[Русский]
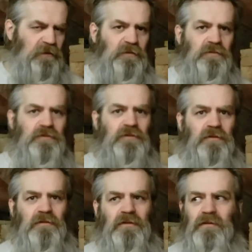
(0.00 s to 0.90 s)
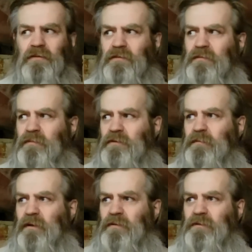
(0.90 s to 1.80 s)
Ну, еще без
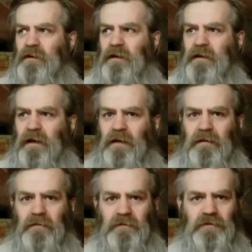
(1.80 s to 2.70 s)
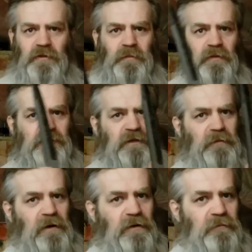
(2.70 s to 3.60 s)
оборотка какая? Вот еще плоская,
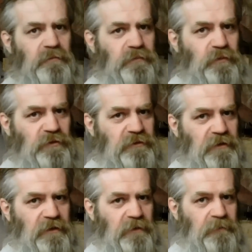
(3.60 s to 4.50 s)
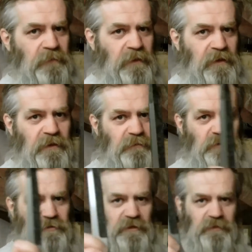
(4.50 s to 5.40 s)
плоская,
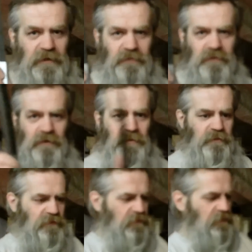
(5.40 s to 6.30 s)
плоский хват вот такой вот,